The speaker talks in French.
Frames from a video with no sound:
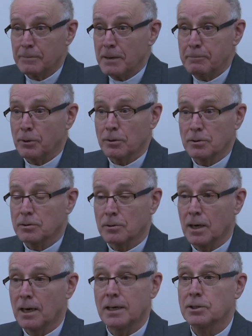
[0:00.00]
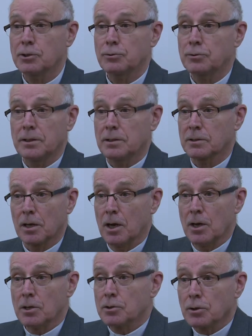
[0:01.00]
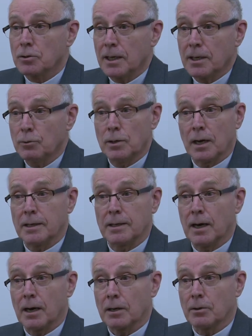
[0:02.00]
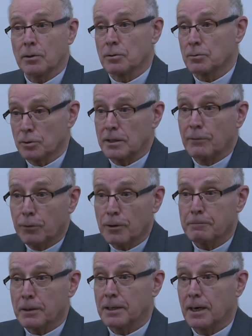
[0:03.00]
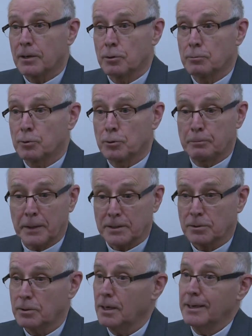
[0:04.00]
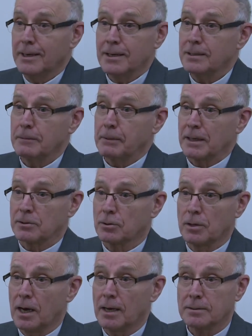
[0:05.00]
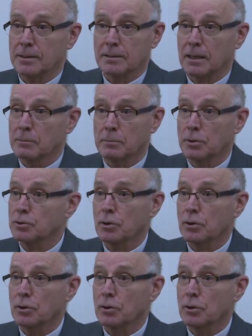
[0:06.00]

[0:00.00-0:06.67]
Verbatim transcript: Et pendant ce temps-là, l'injustice se déroule à l'égard, se développe à l'égard de beaucoup de personnes. Et ces personnes-là, à certains moments,